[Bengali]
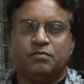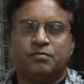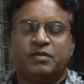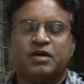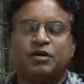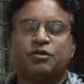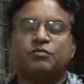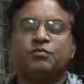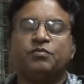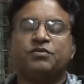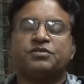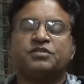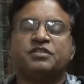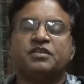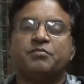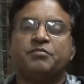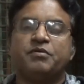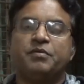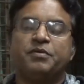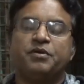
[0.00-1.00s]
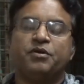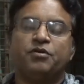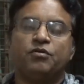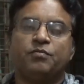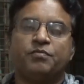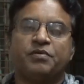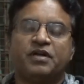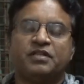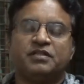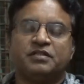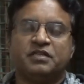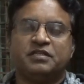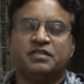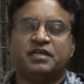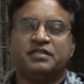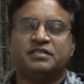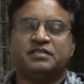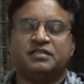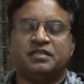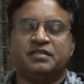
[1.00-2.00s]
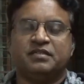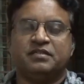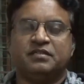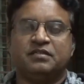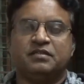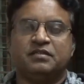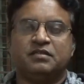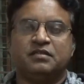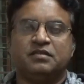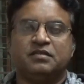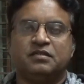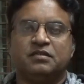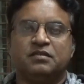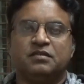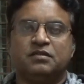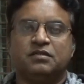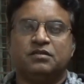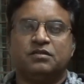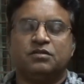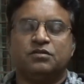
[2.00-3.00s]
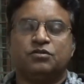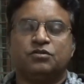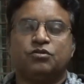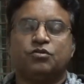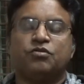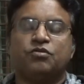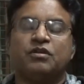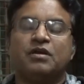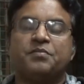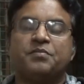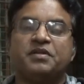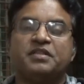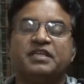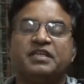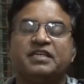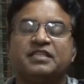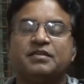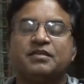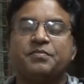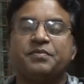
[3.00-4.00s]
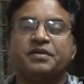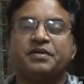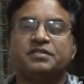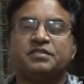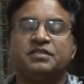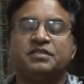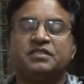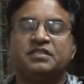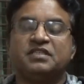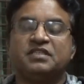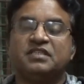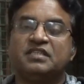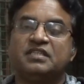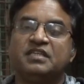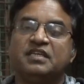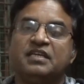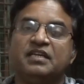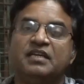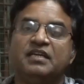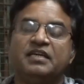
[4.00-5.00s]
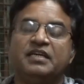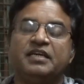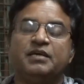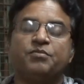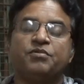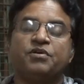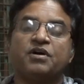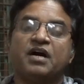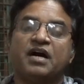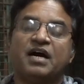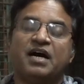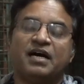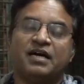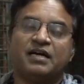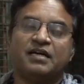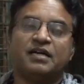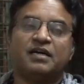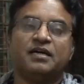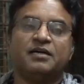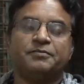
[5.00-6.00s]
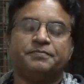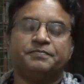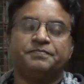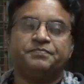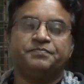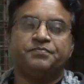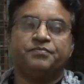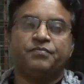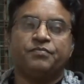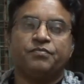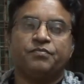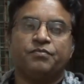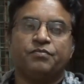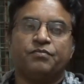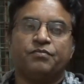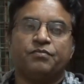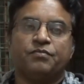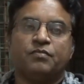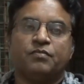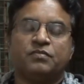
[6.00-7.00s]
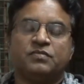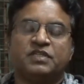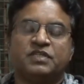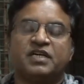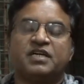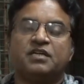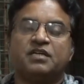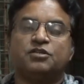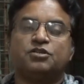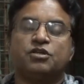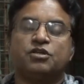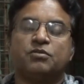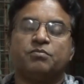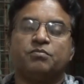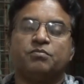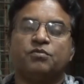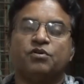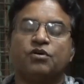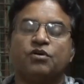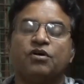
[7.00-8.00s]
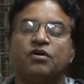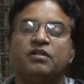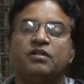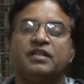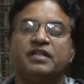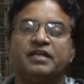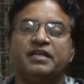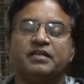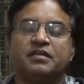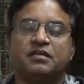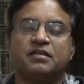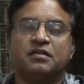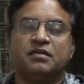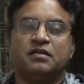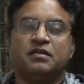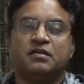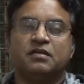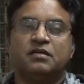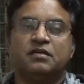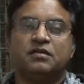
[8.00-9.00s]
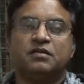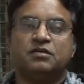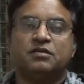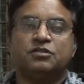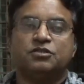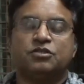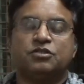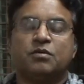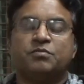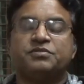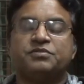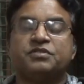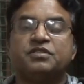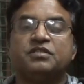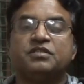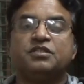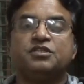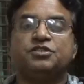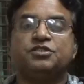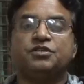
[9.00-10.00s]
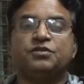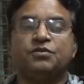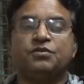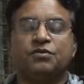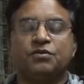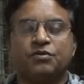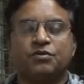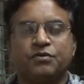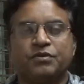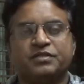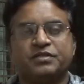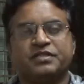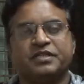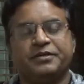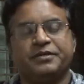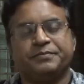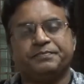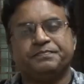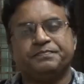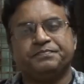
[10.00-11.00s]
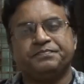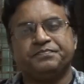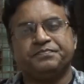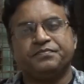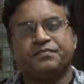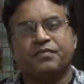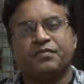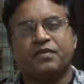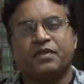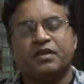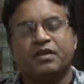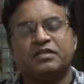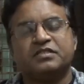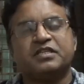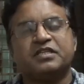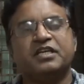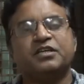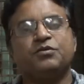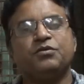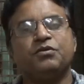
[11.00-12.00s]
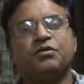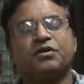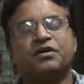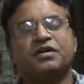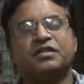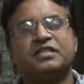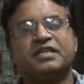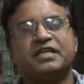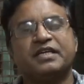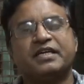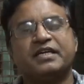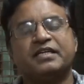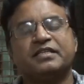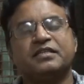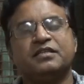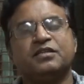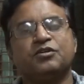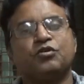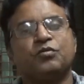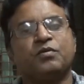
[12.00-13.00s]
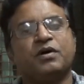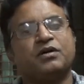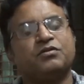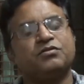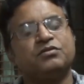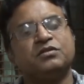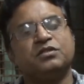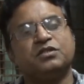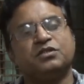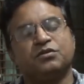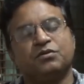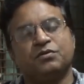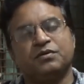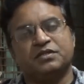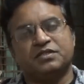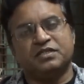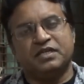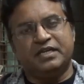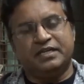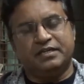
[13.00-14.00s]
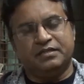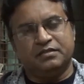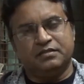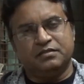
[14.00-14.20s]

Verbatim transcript: ভারতবর্ষের বিভিন্ন প্রান্তে যাচ্ছেন তখন আমরা দেখতে পেয়েছি যে দিল্লি এবং আগ্রা যেখানে সব মুঘলদের সব স্মৃতিচিহ্ন রয়েছে সেইগুলোকে দেখে তিনি খুব আনন্দিত হয়েছিলেন